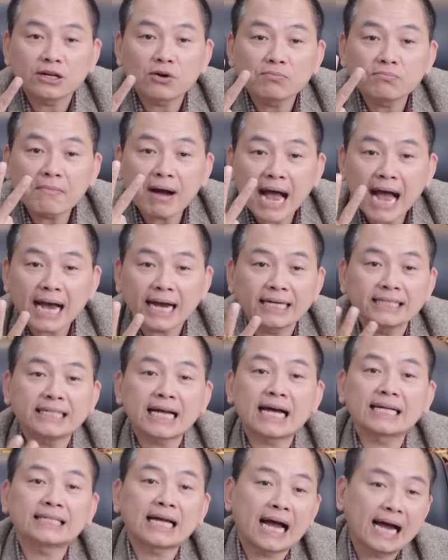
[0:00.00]
trong ba cái
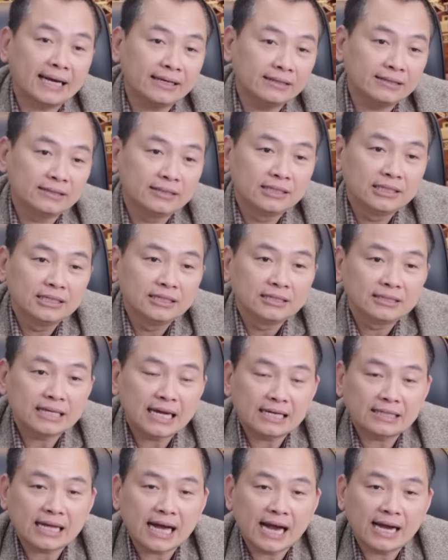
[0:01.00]
trạng thái.
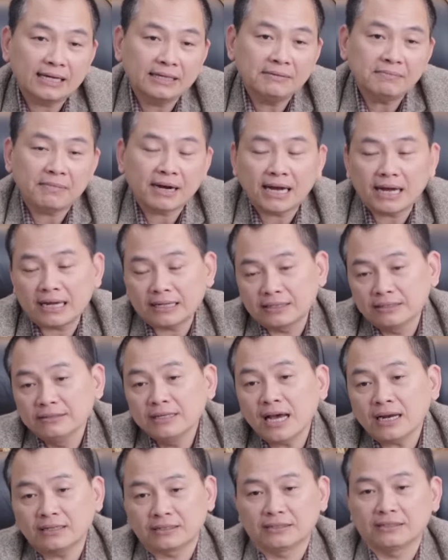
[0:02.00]
Trạng thái mà
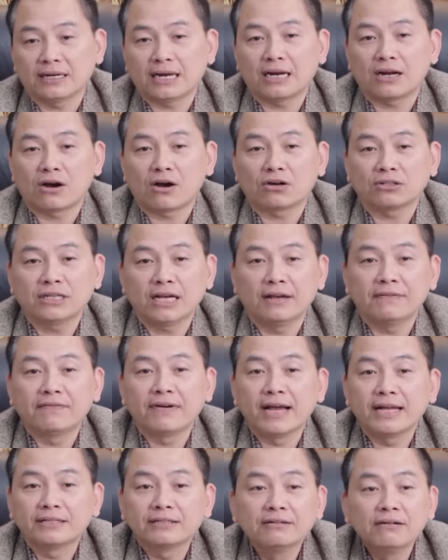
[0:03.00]
thứ nhất là nó có thể
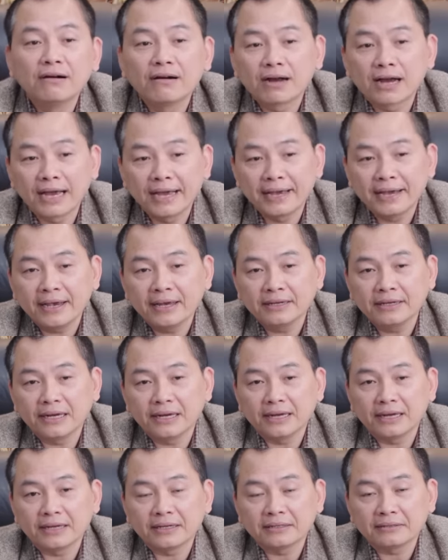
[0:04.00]
về thừa kế
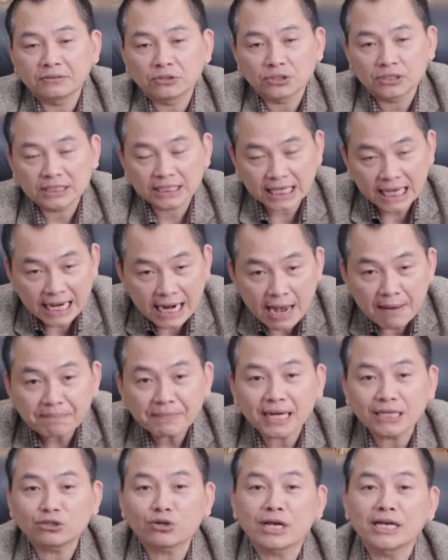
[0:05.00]
để set
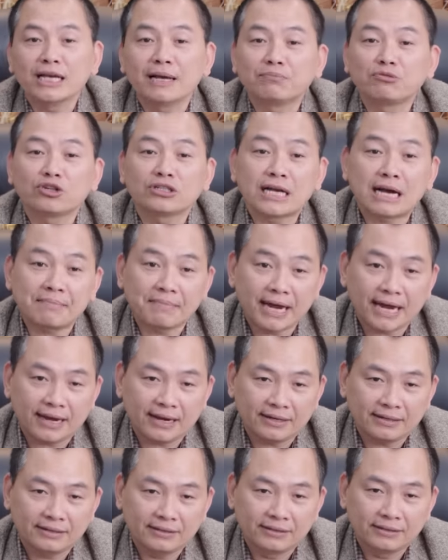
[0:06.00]
up lại doanh nghiệp cho cha mẹ
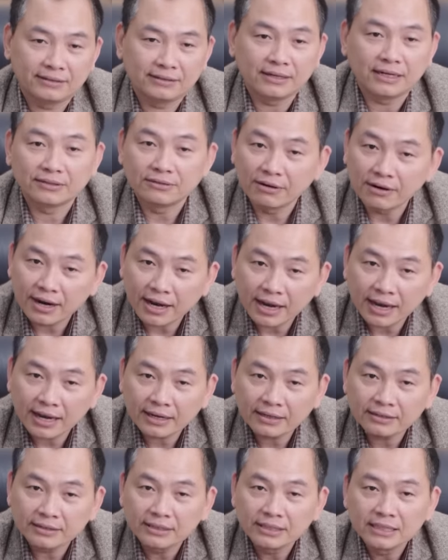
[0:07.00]
để thừa
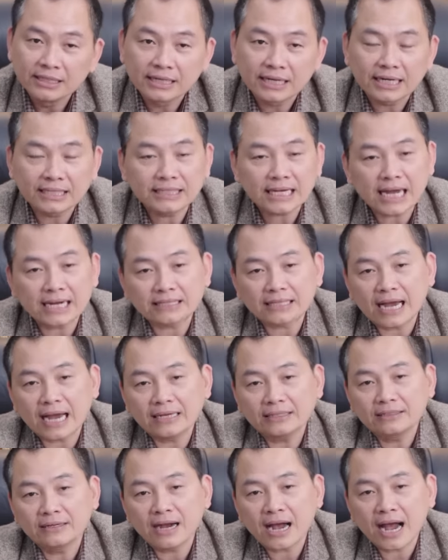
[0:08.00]
kế cái trạng
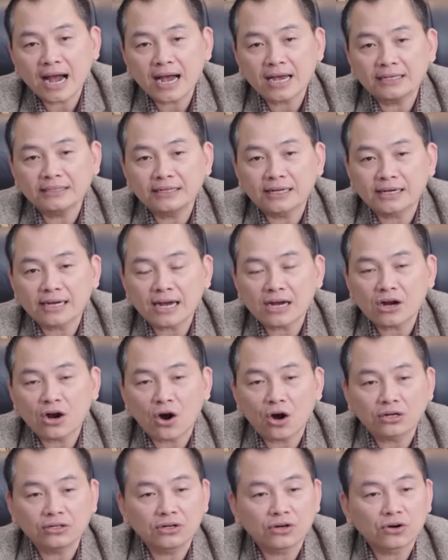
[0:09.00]
thái thứ hai là các
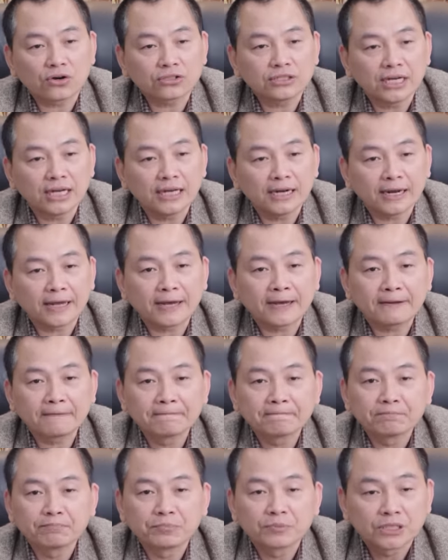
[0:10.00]
con nó có thể là
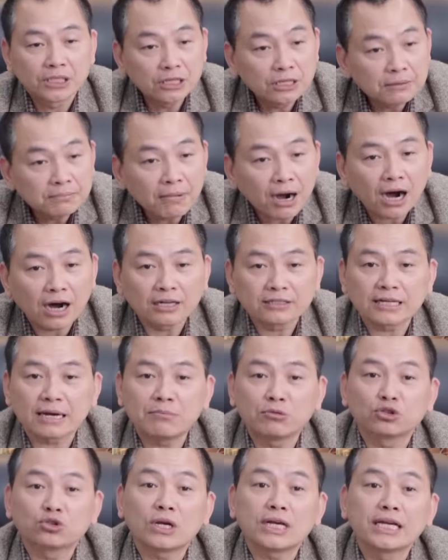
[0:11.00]
tự mở
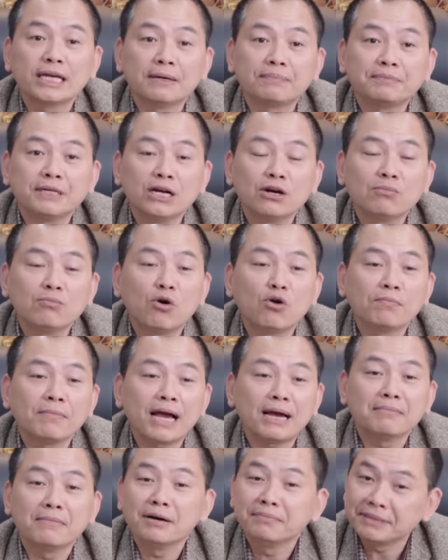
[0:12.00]
ra một doanh nghiệp nếu bố
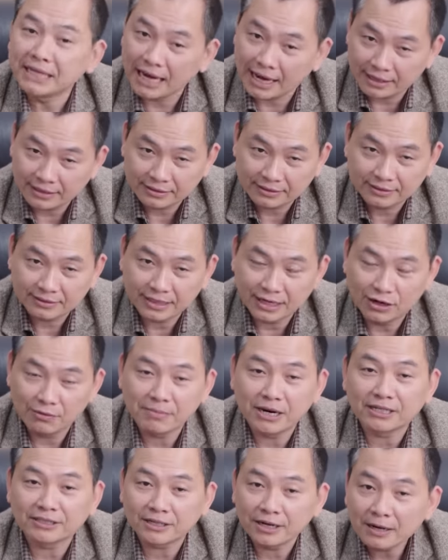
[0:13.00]
mẹ bơm tiền để
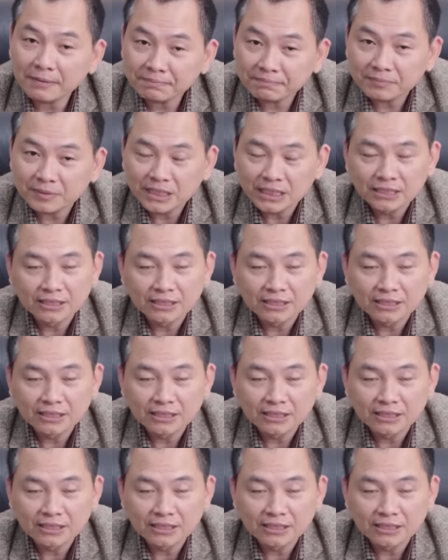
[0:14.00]
nó mở sớm